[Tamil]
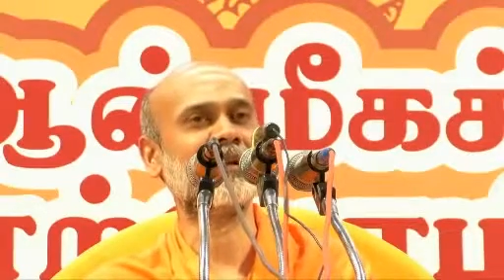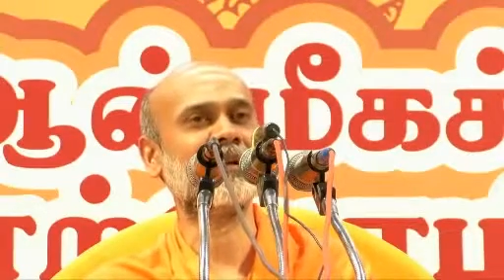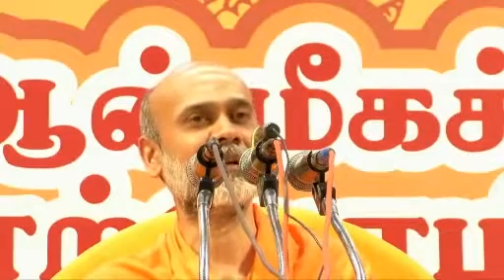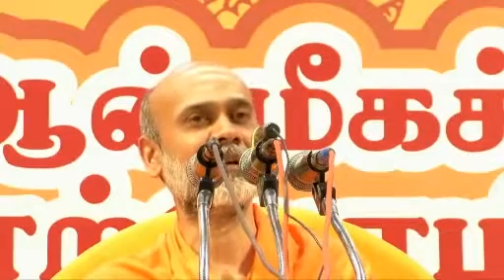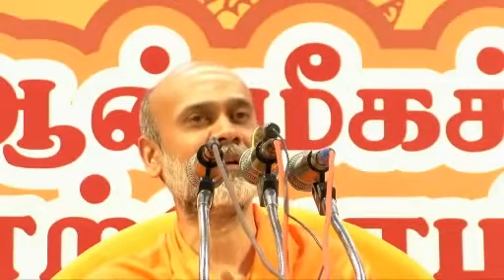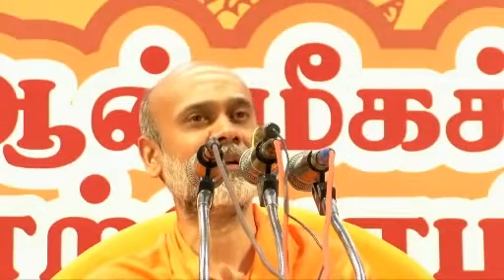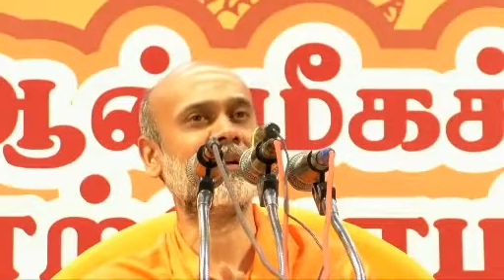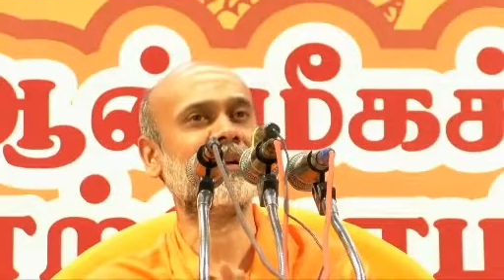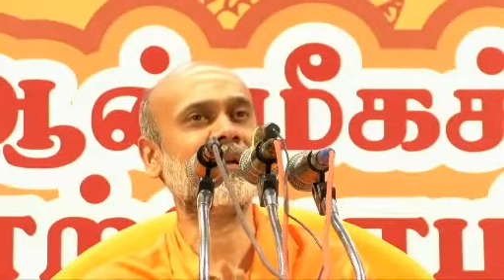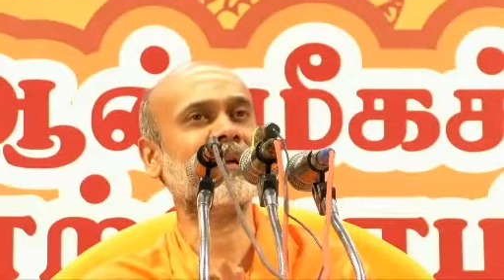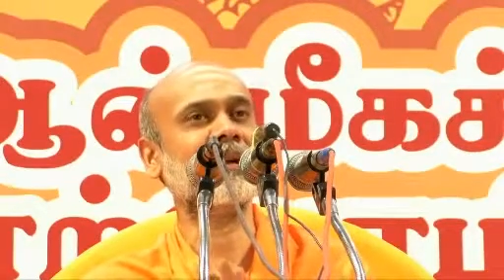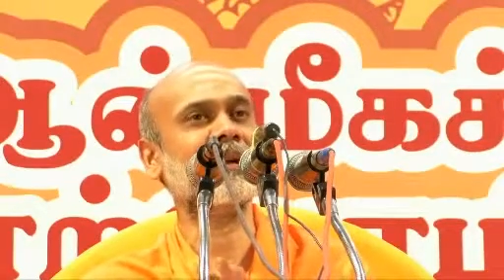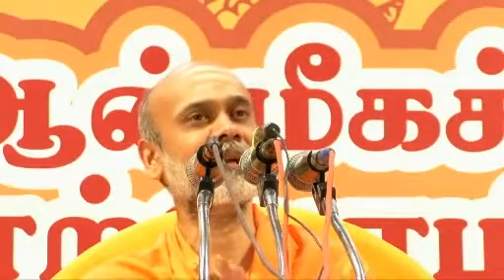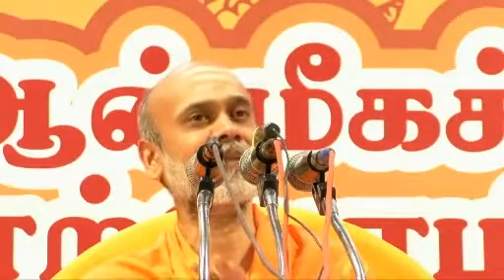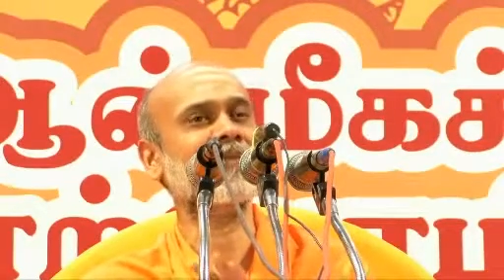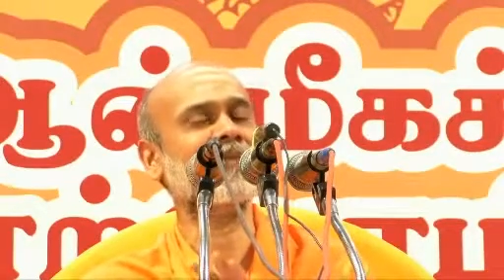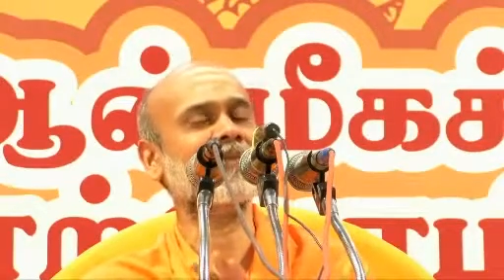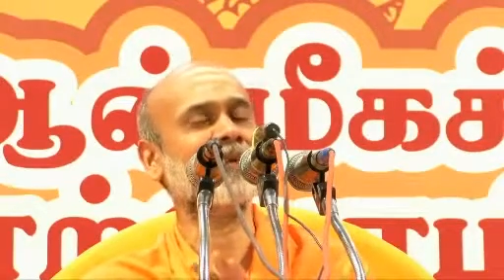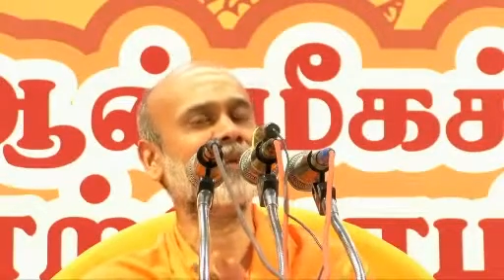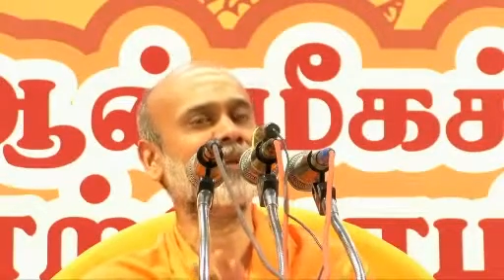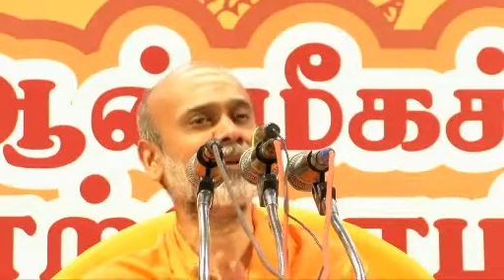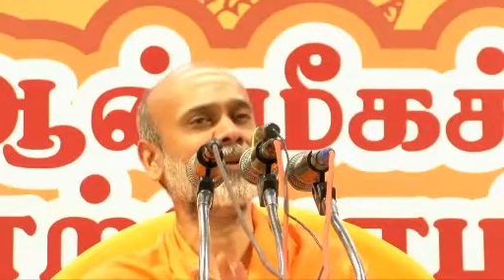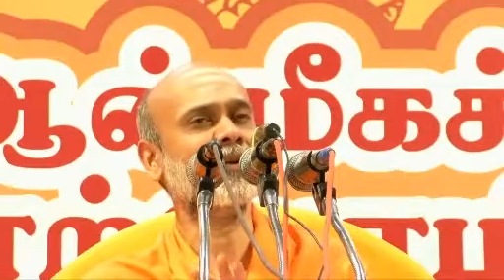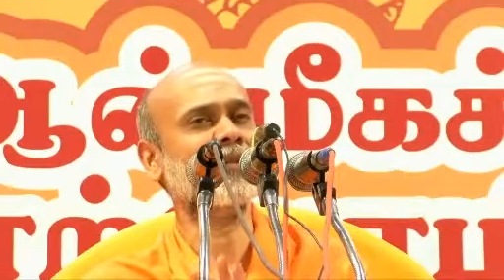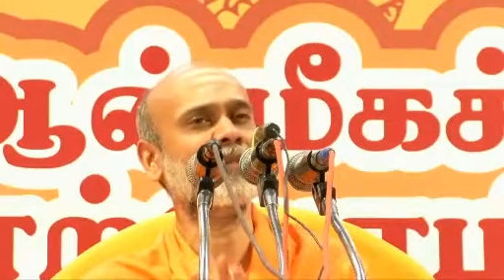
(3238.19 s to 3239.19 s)
மாட்டான்
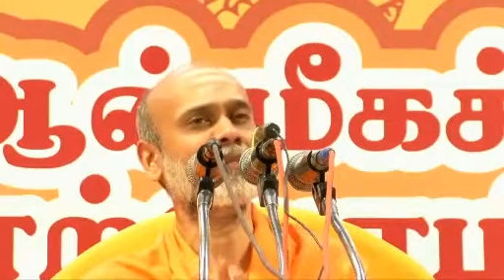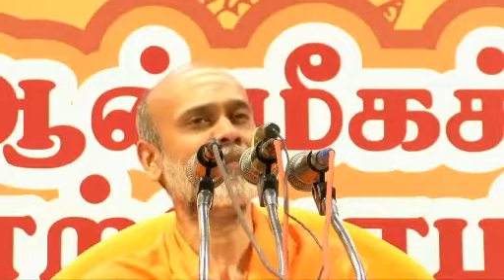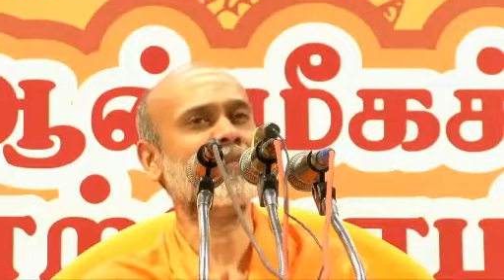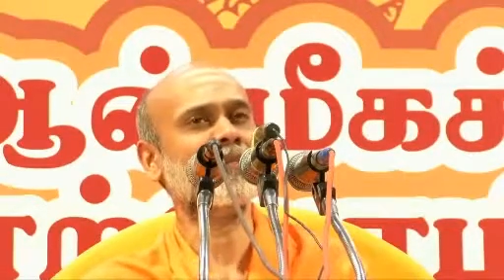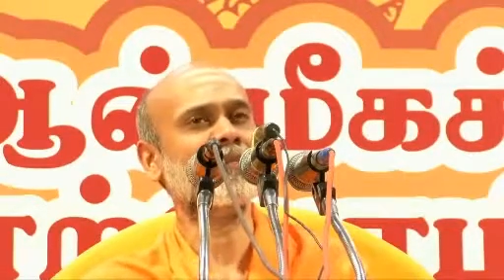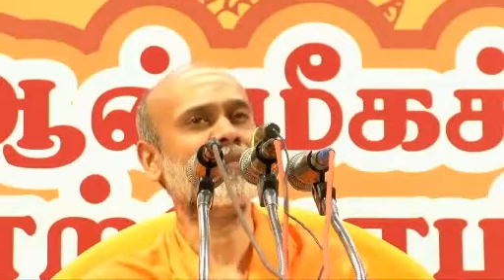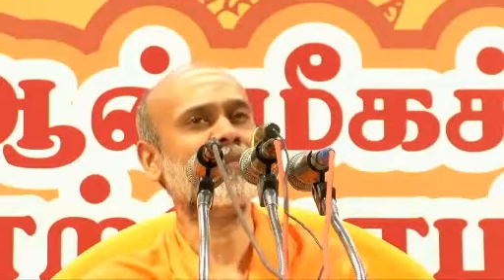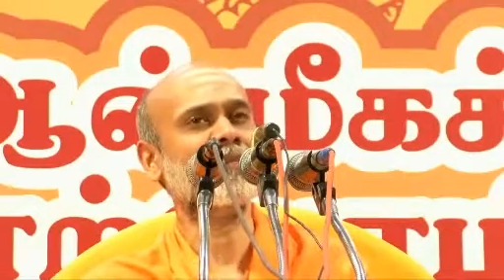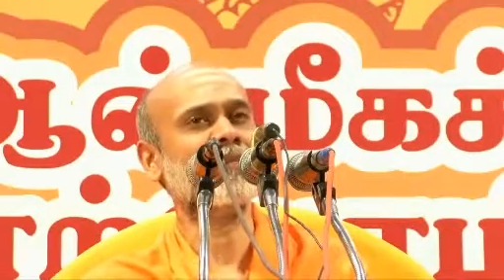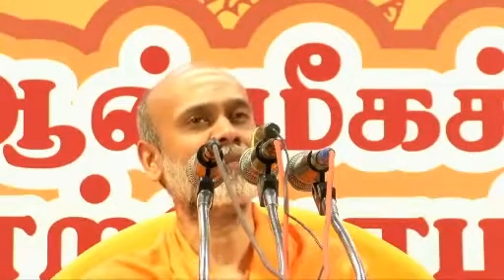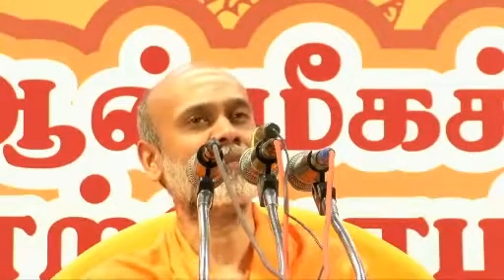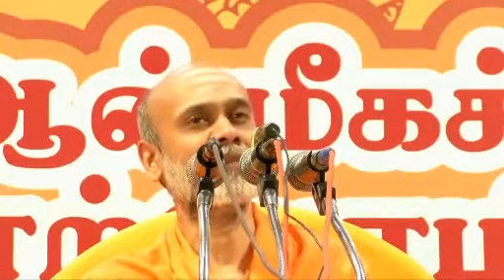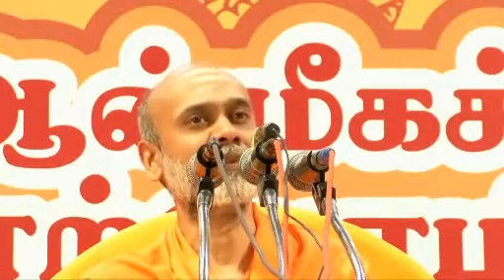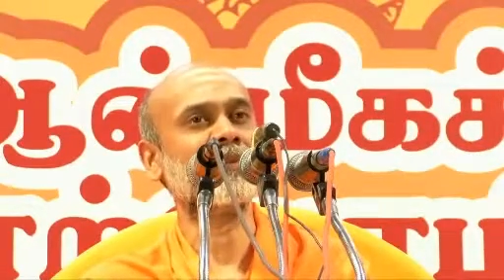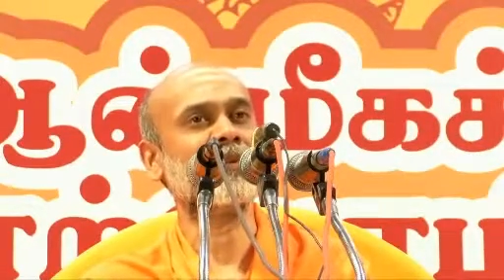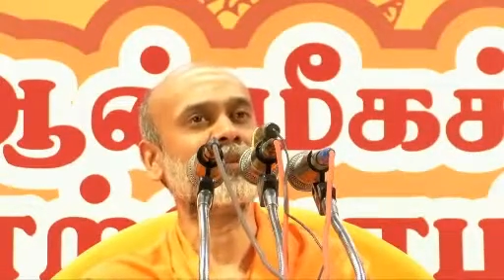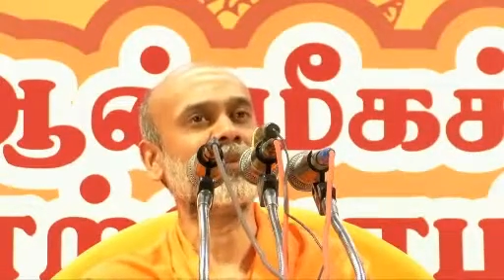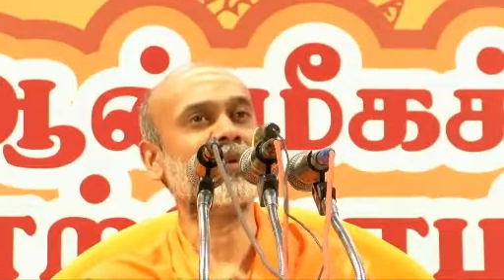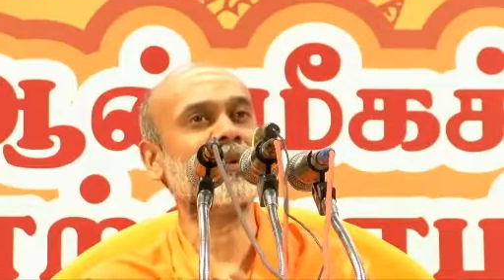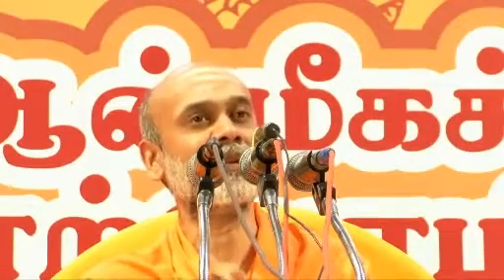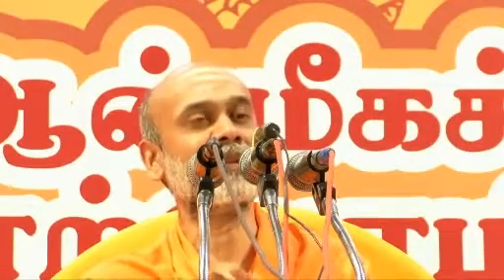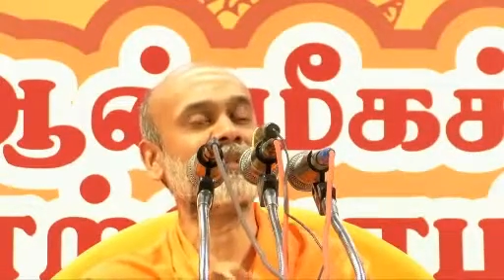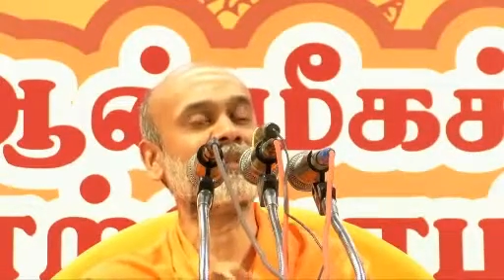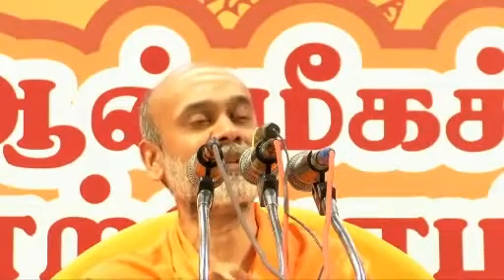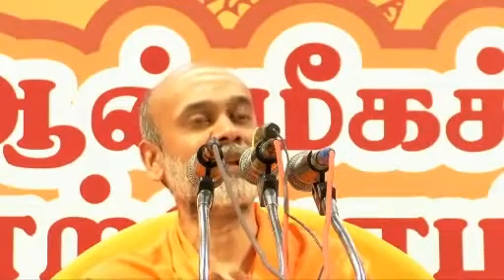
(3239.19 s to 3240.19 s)
வெறும்
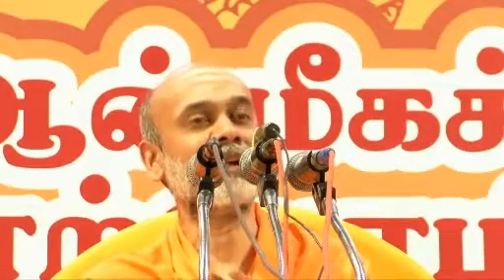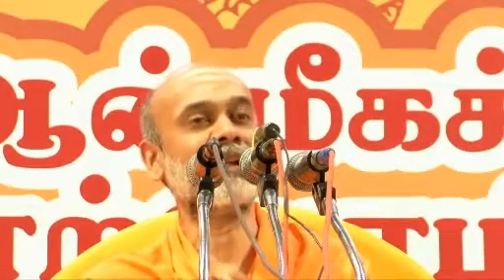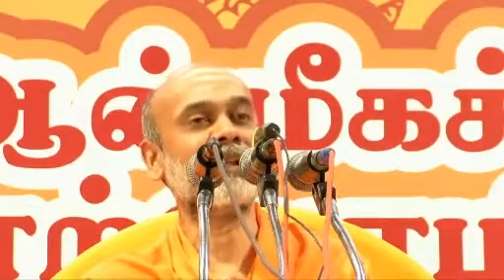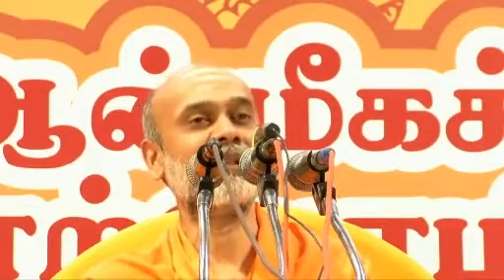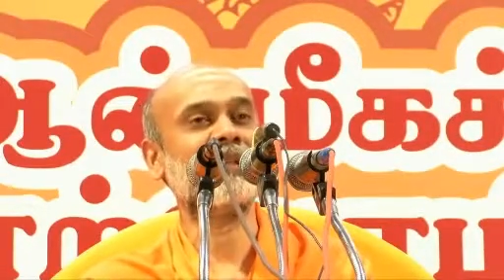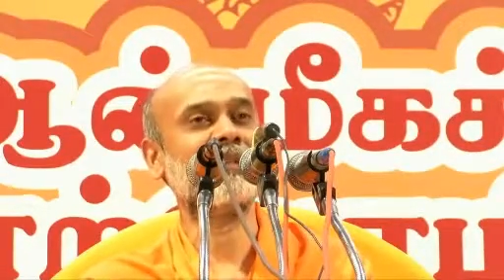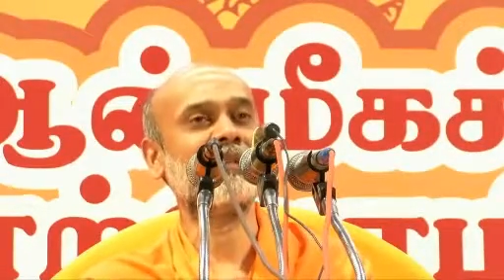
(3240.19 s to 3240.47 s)
ஒரு